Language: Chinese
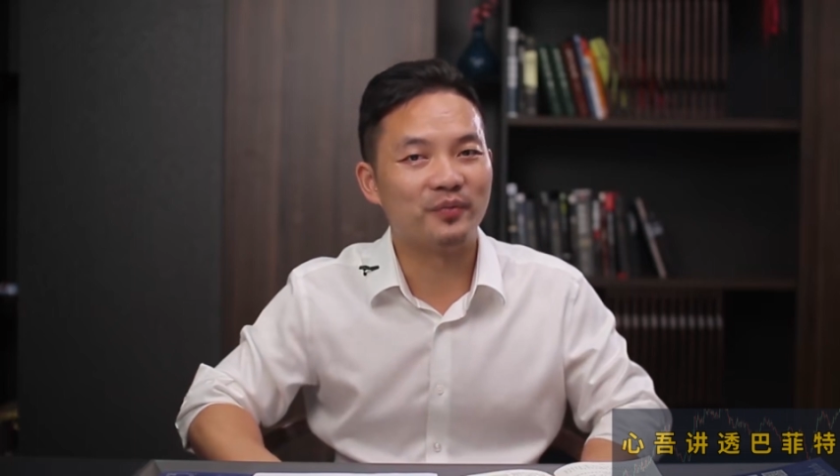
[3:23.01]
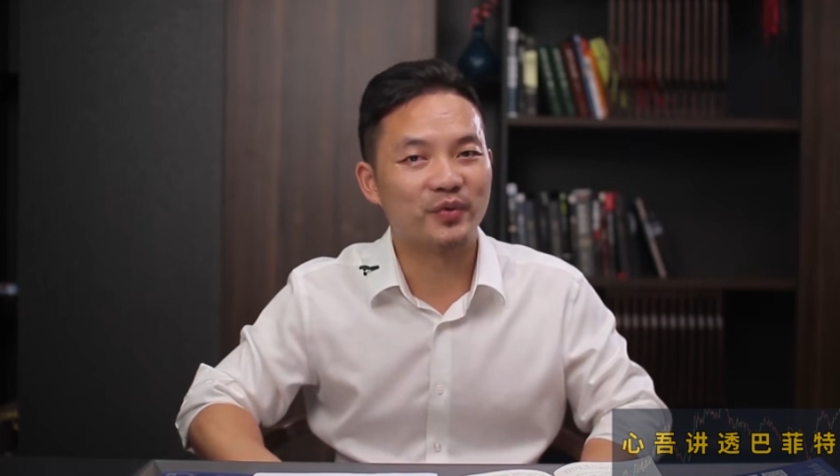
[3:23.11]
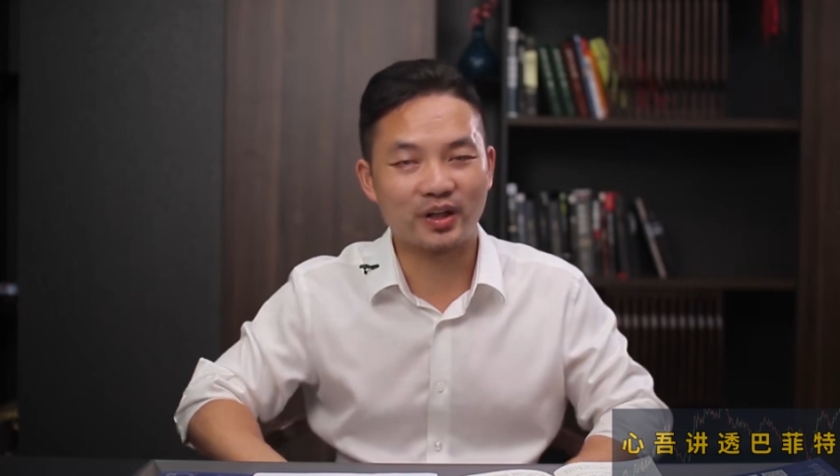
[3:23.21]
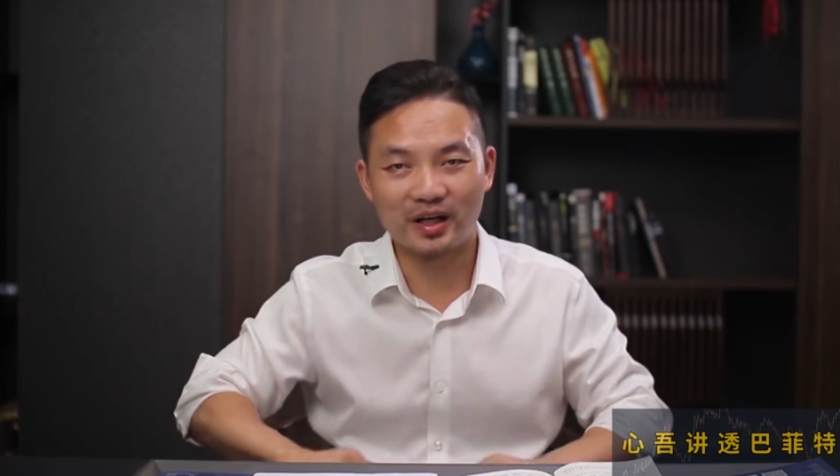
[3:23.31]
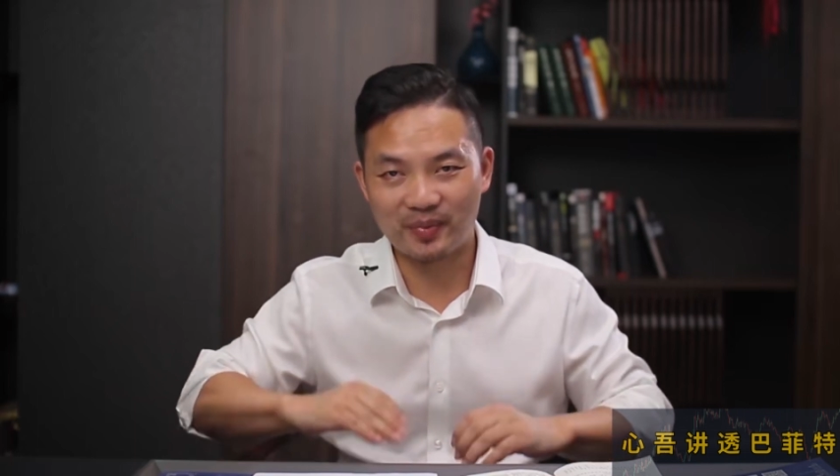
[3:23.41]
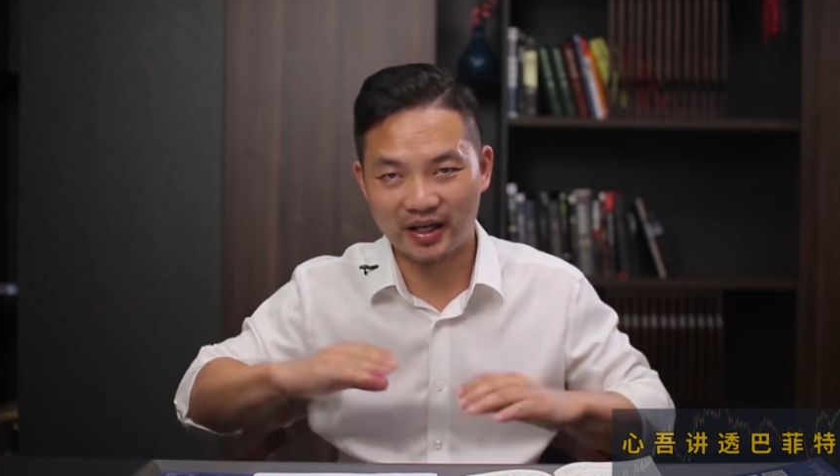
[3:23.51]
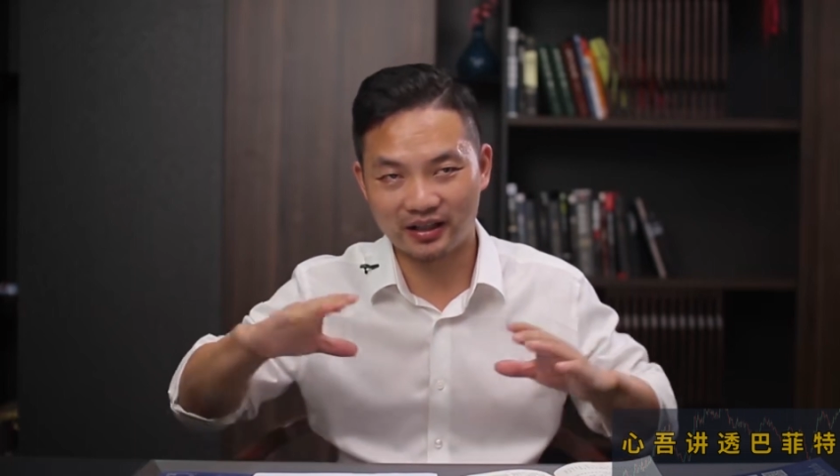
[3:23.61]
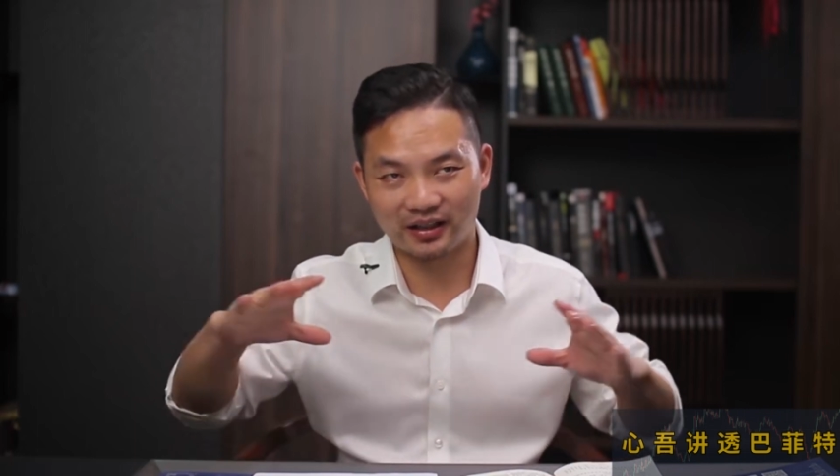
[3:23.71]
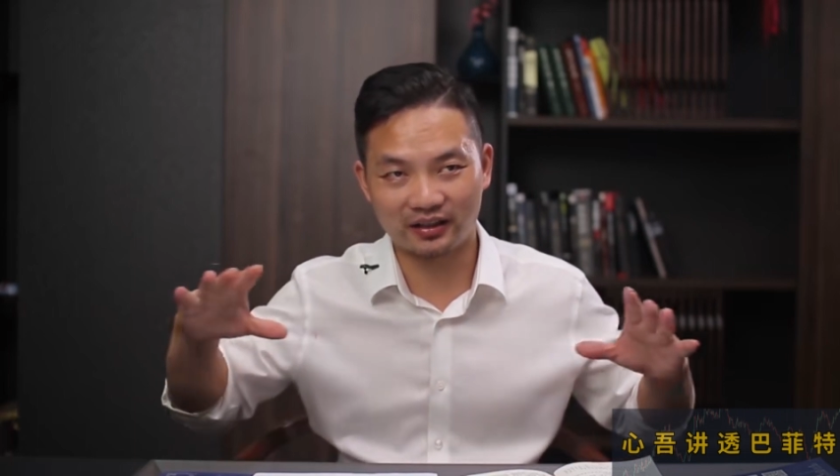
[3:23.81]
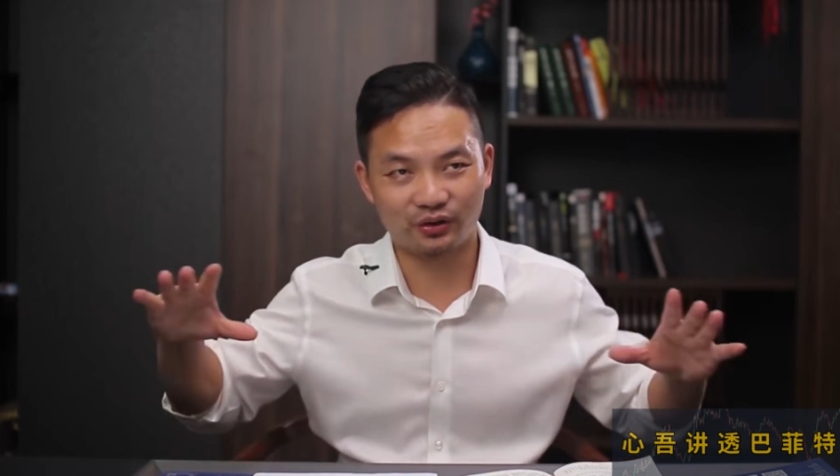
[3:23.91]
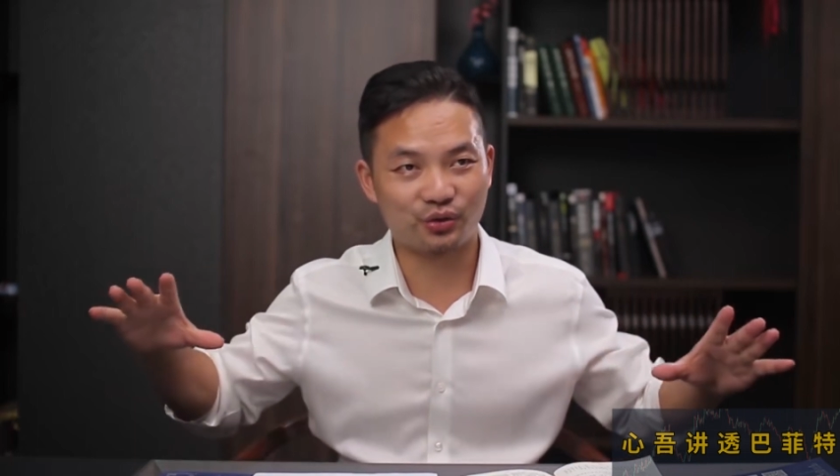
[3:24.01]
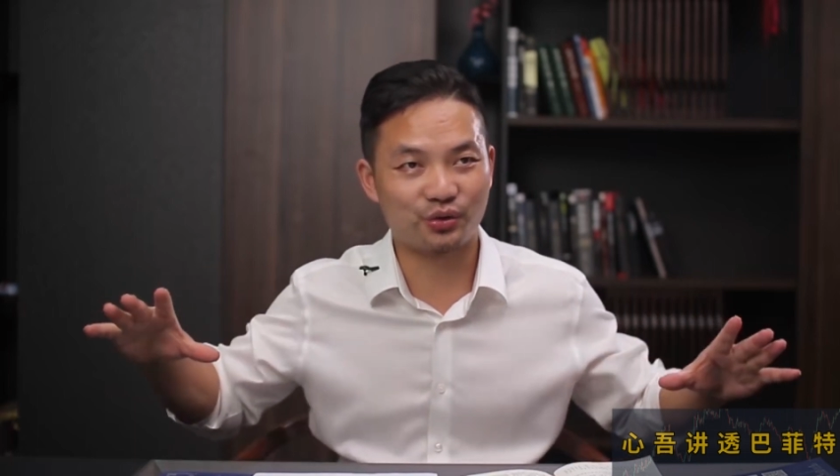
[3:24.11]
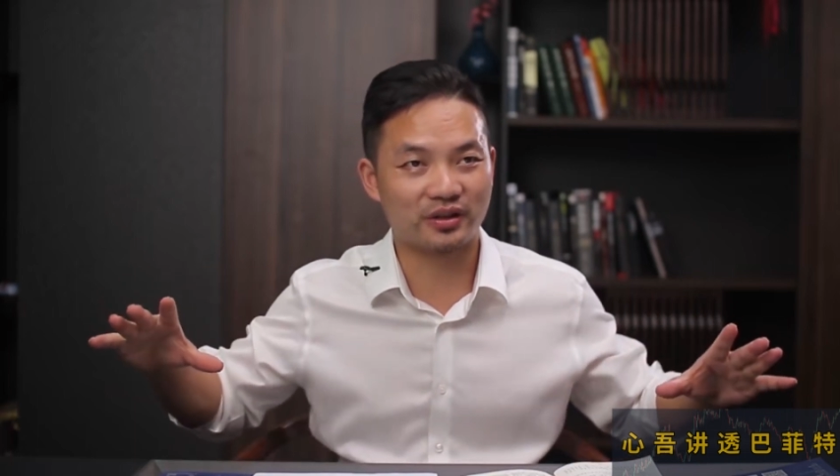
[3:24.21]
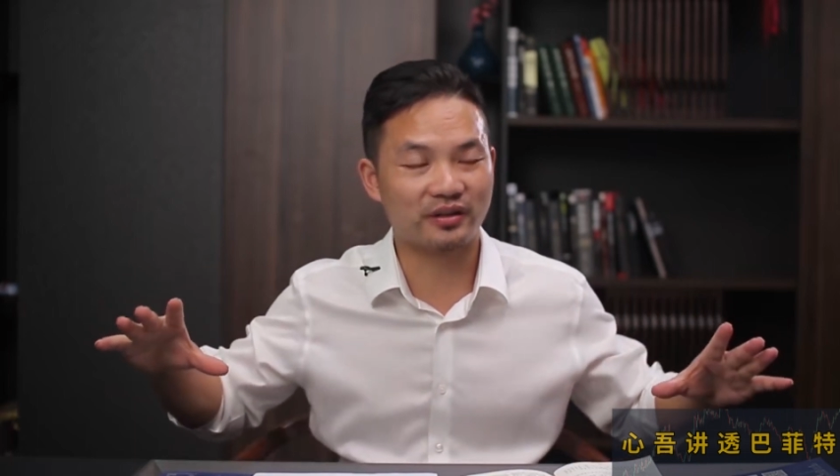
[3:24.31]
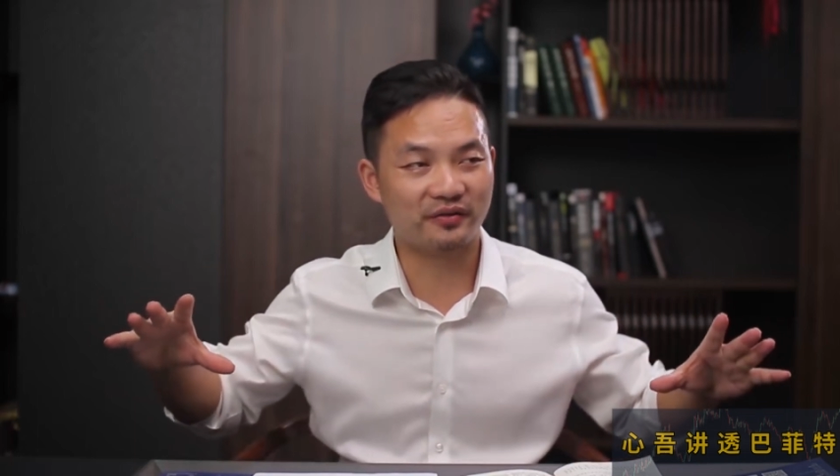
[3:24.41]
所以，他培养了很多
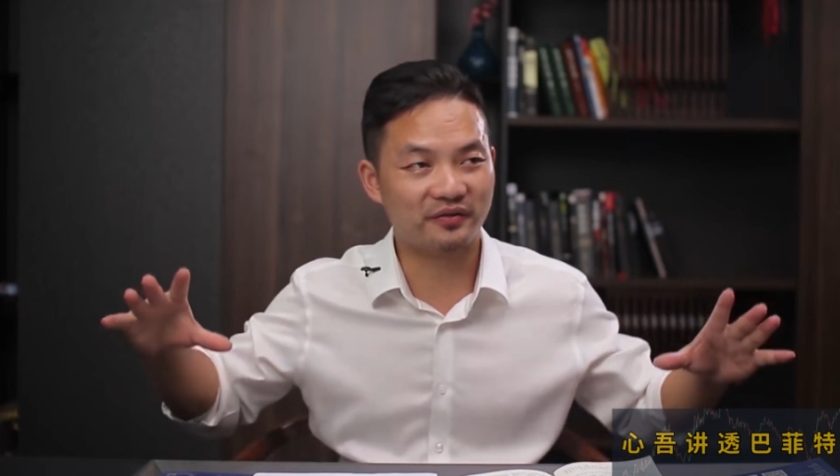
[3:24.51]
学生都